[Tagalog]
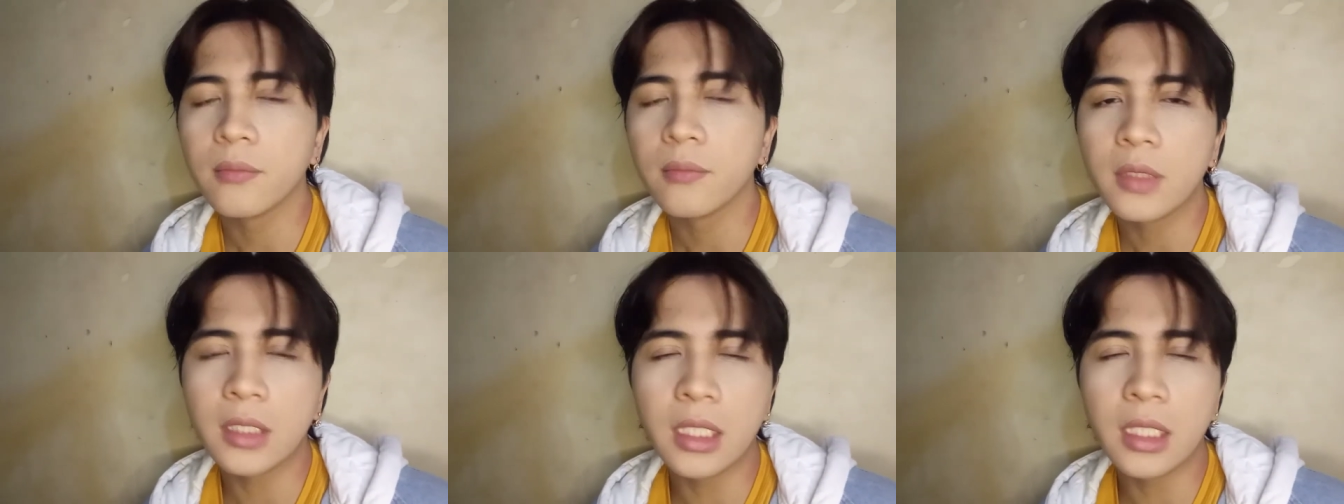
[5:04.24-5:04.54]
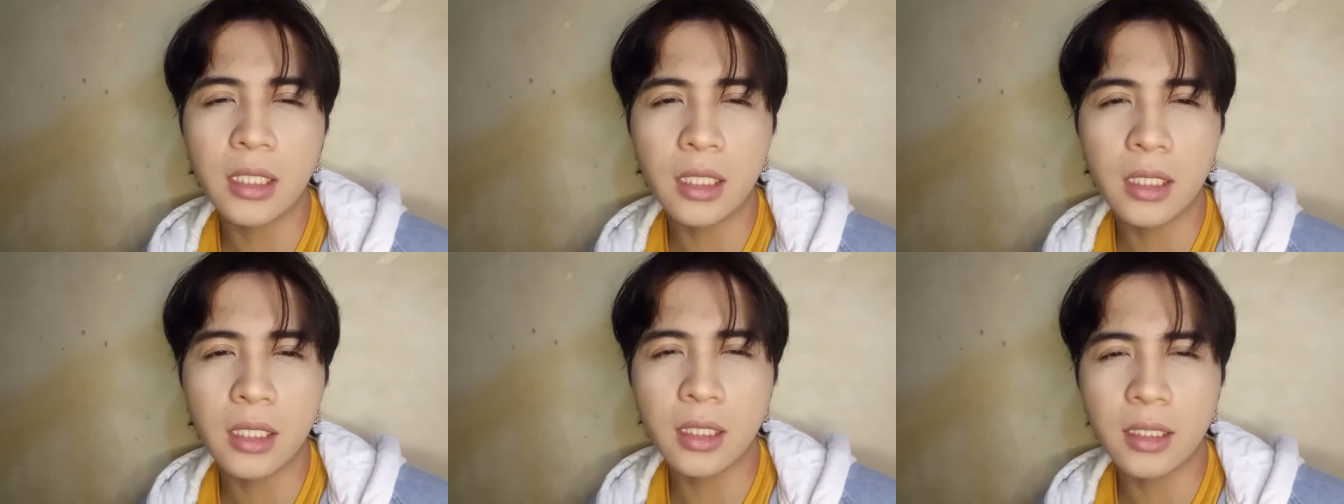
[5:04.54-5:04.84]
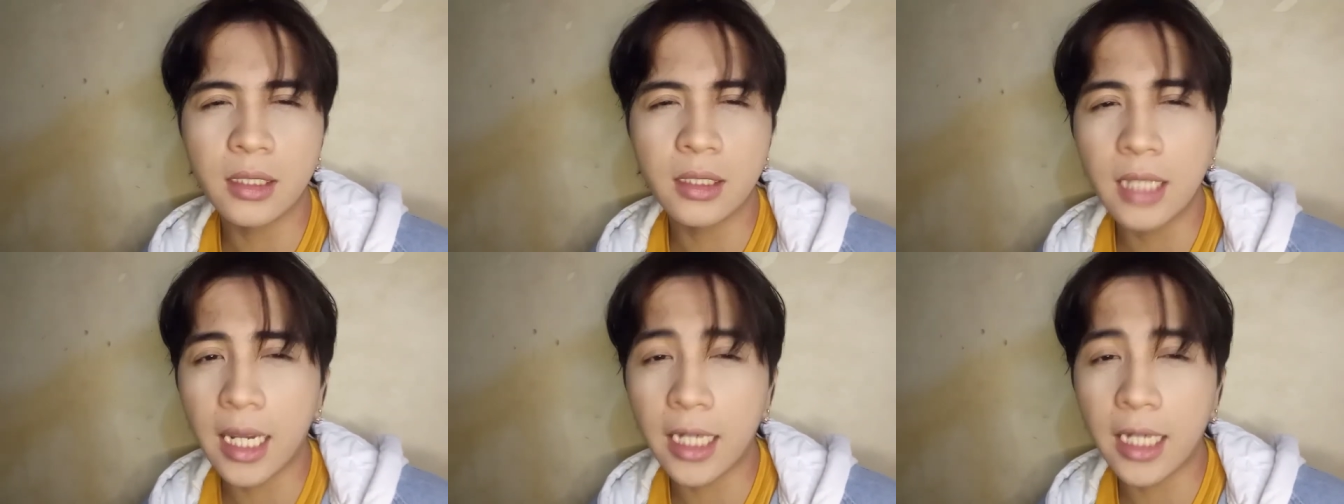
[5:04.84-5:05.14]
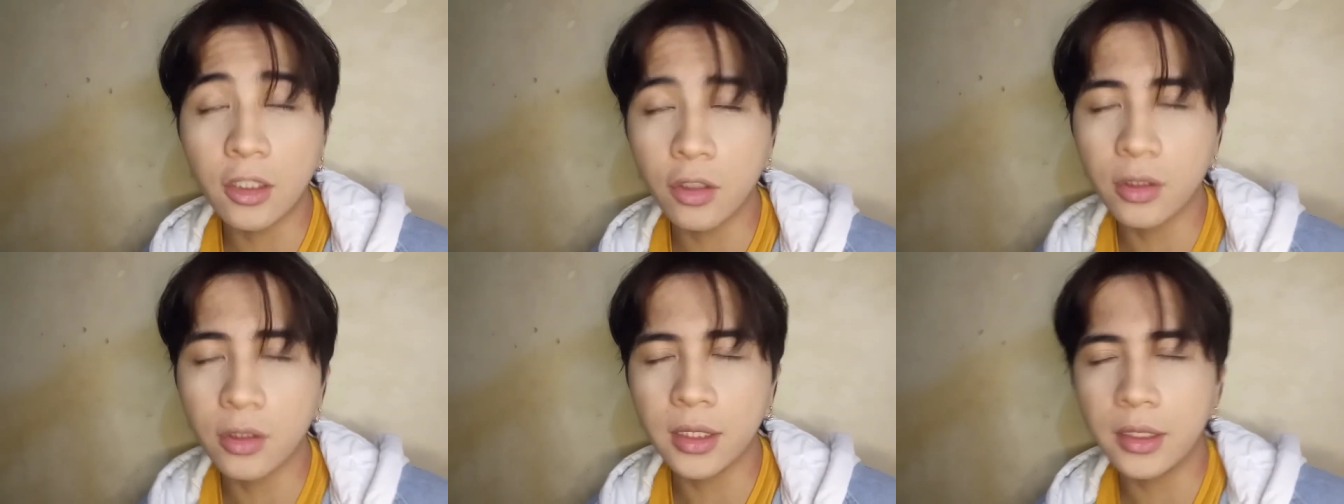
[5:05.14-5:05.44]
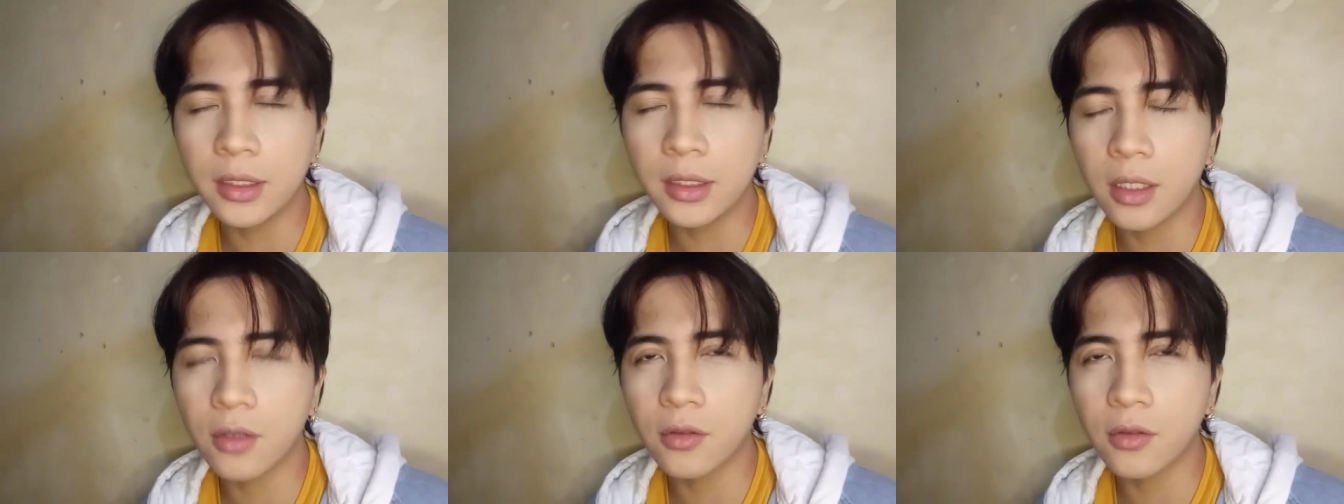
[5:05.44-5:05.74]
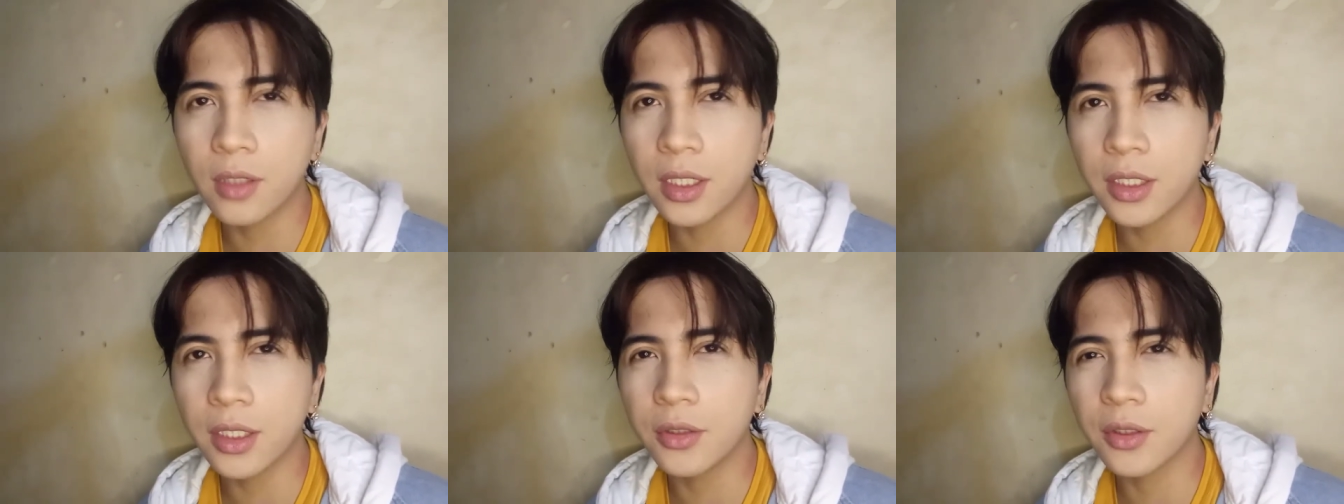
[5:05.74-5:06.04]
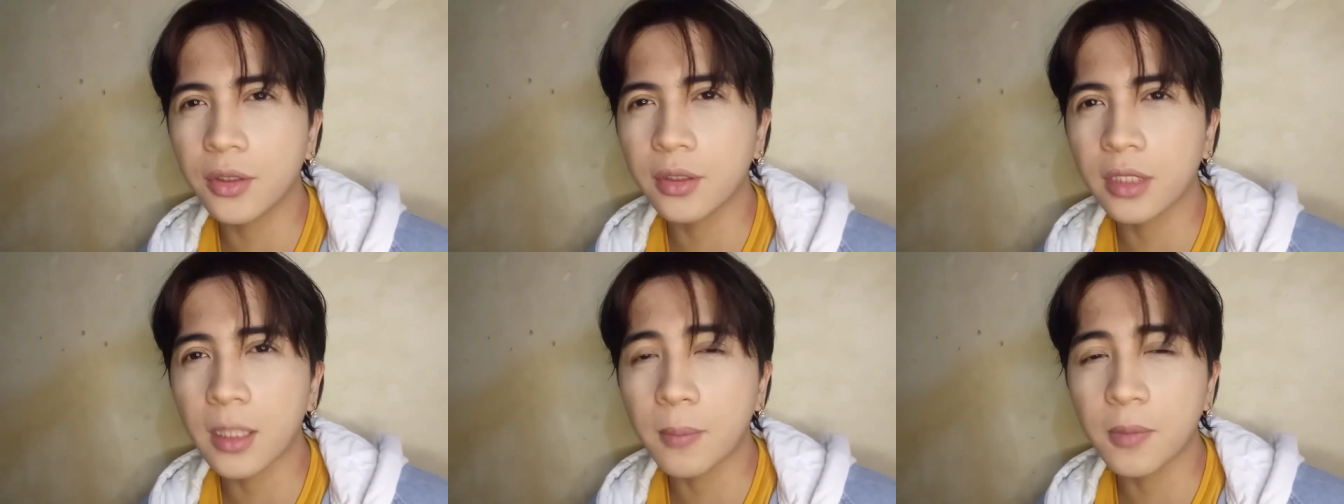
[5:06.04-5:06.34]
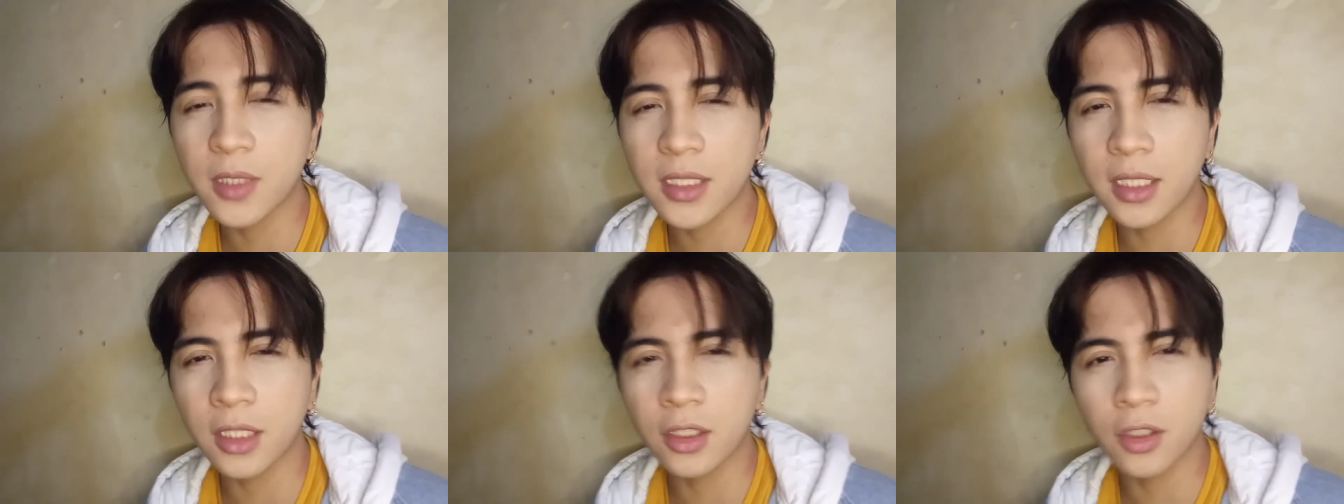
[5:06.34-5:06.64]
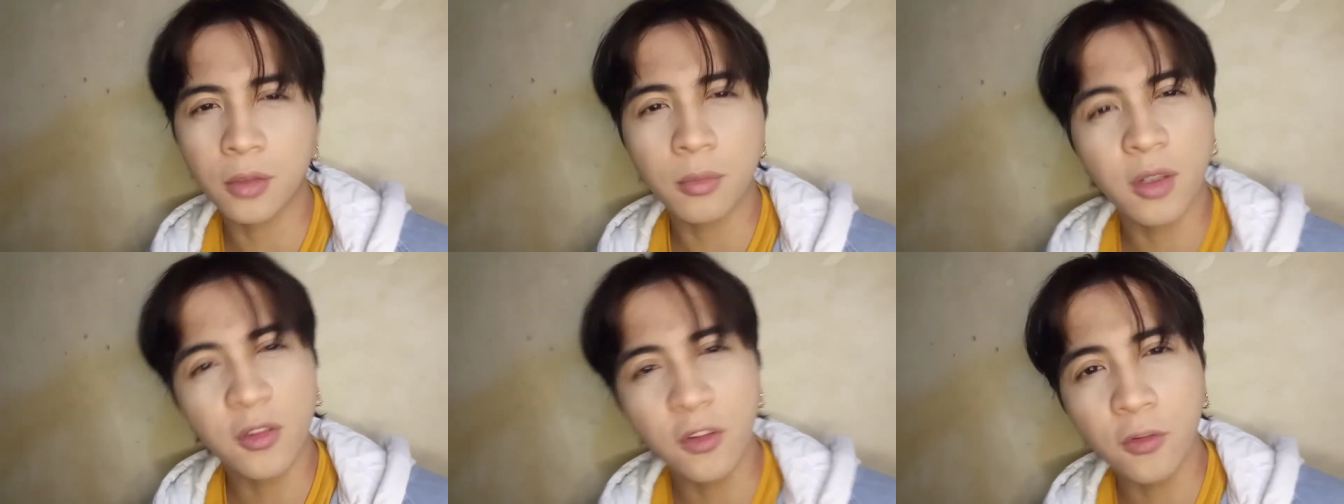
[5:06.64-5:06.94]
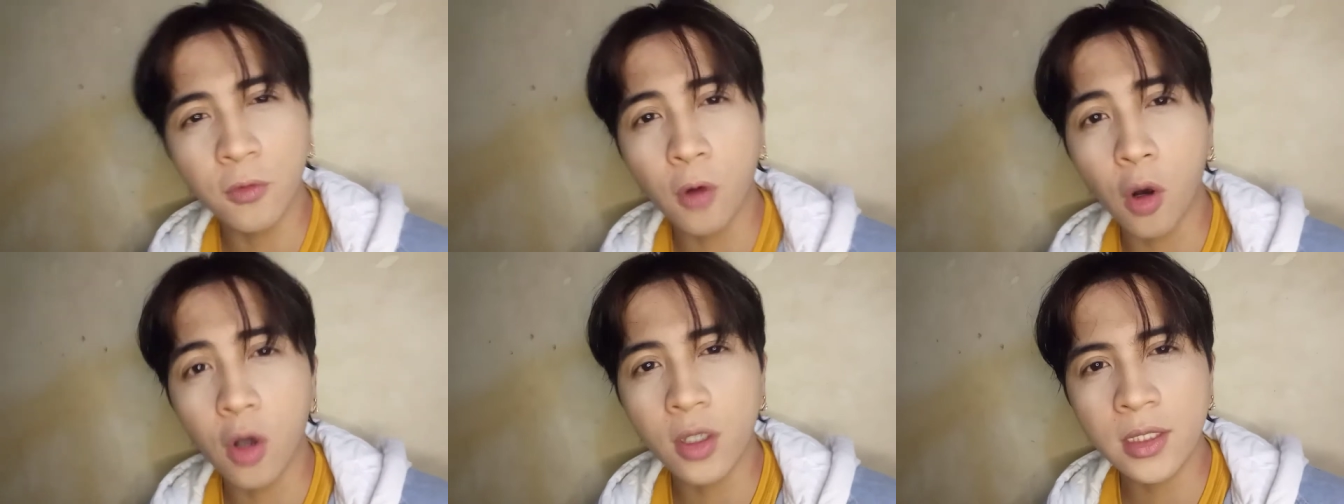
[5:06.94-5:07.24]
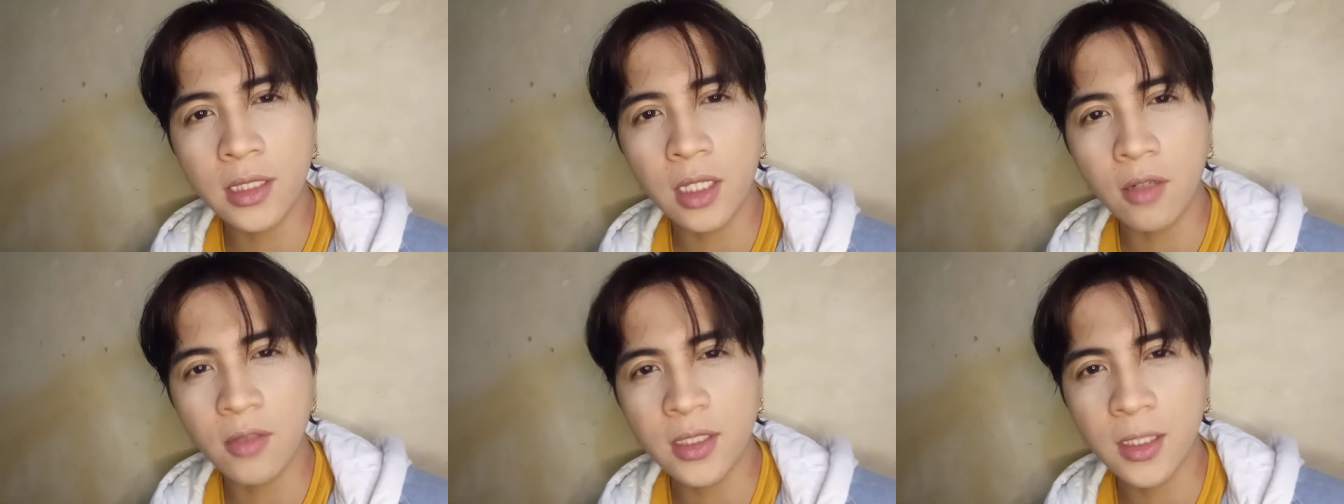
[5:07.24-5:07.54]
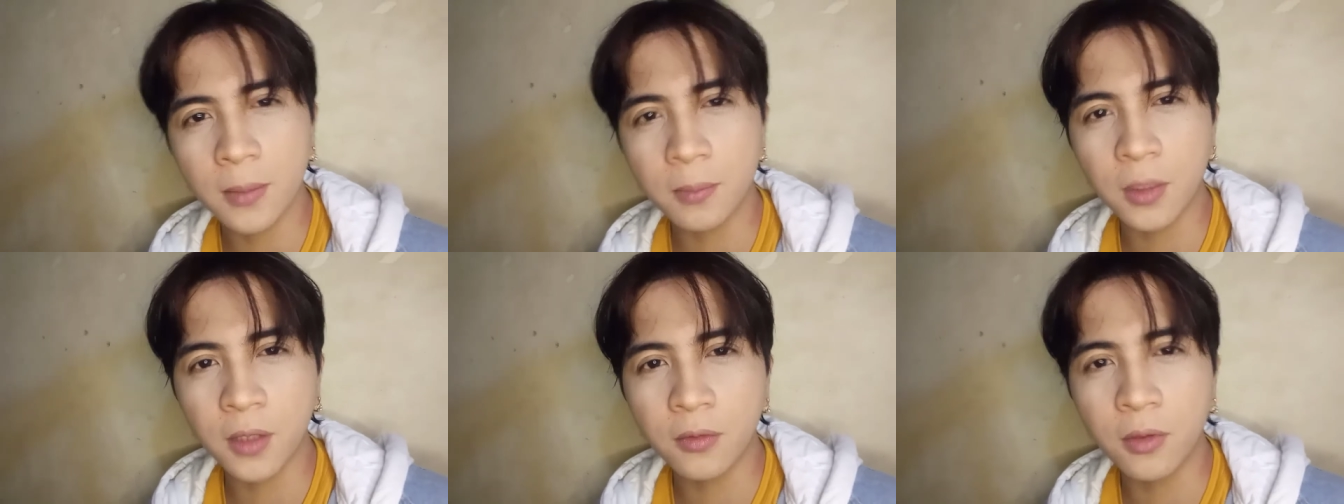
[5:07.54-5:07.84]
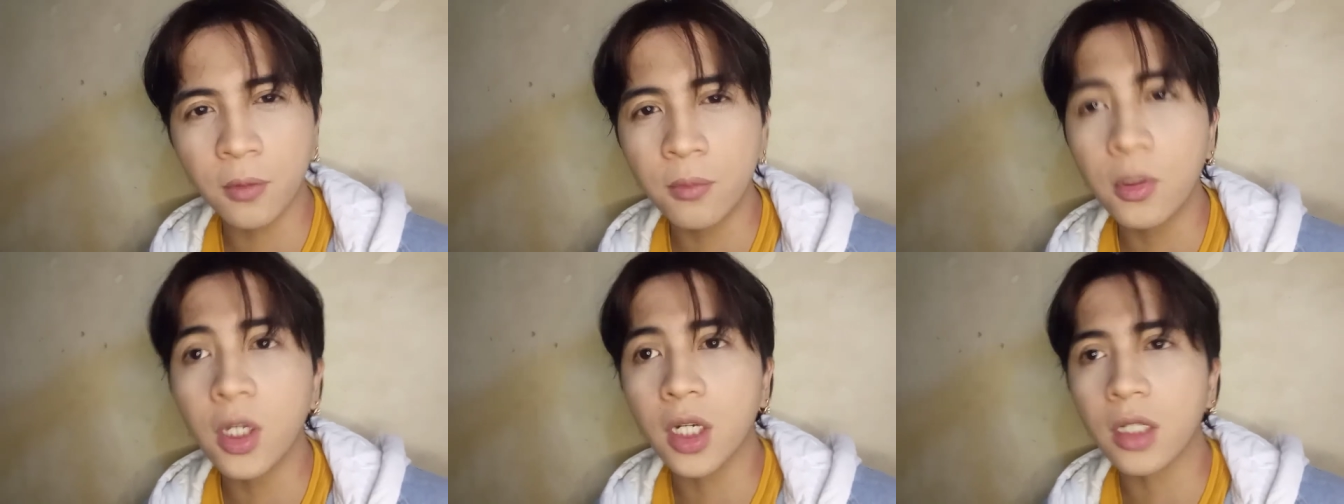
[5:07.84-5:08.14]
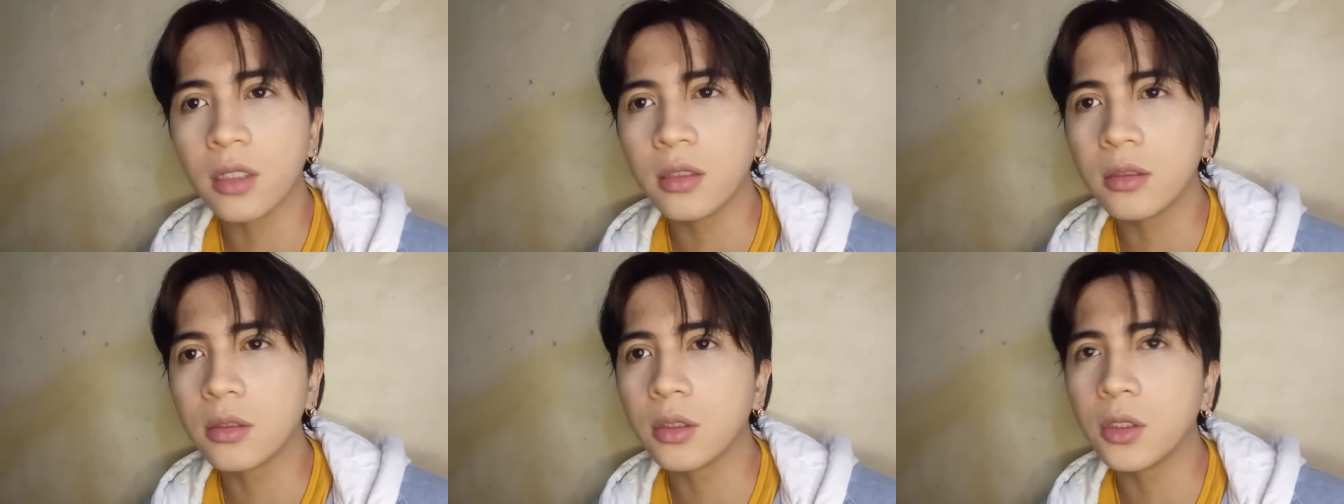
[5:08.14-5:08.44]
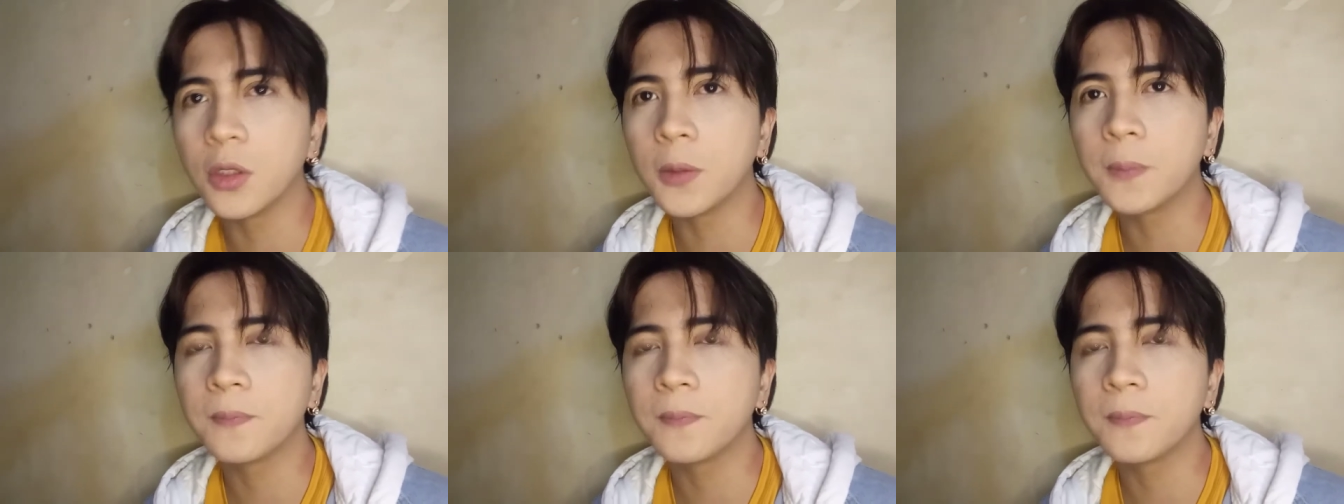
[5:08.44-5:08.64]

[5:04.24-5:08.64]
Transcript: naglaylo na din ako ngayon. Tapos eto, mag-focus ako sa pag-vlog ko.